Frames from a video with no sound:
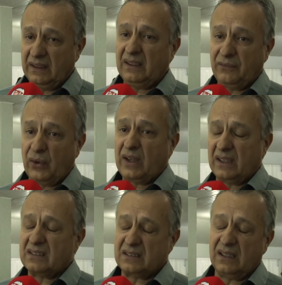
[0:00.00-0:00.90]
e foi
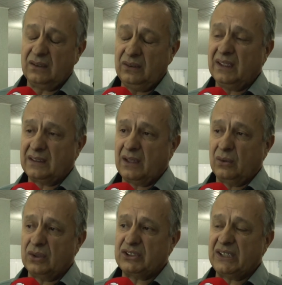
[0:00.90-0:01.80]
crescendo e até
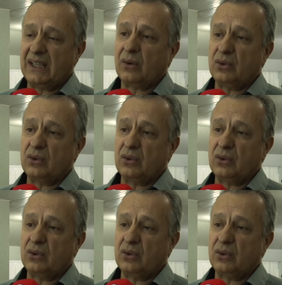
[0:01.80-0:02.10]
hoje ela